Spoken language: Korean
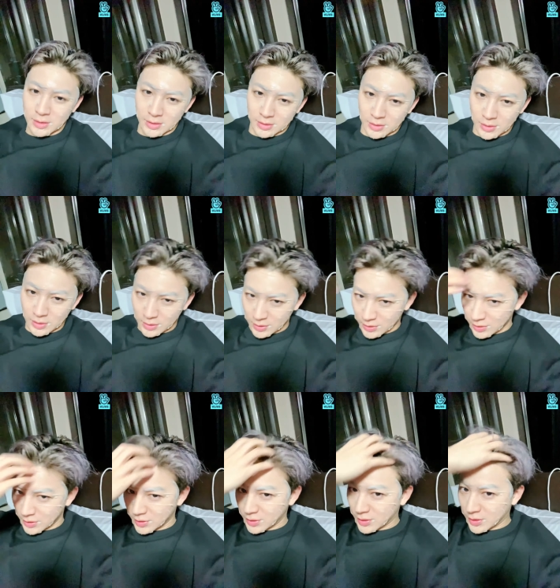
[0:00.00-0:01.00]
그래서
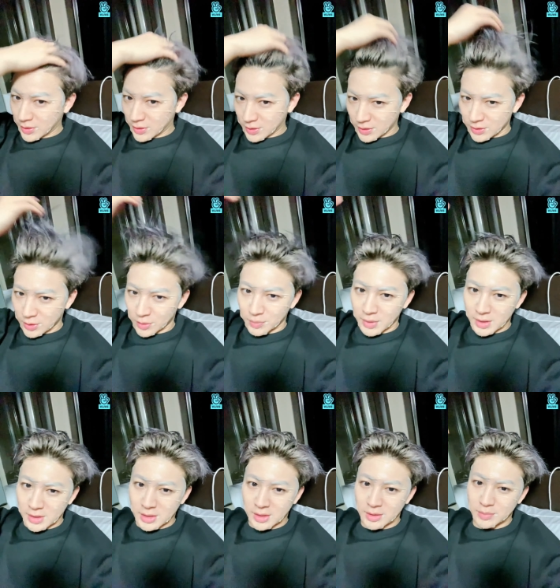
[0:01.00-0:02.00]

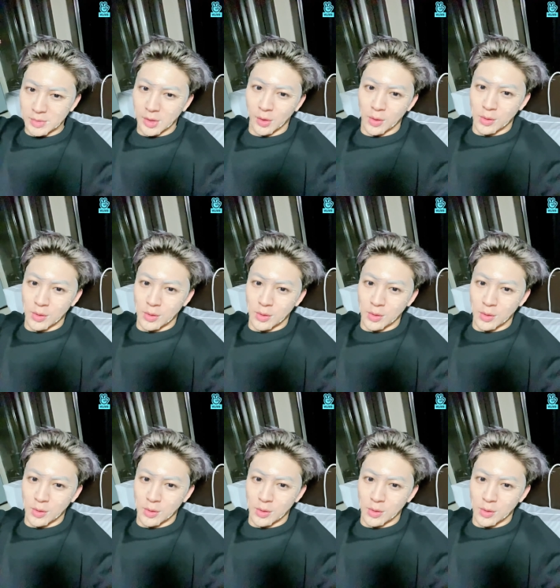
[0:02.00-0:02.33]
정말 지금 제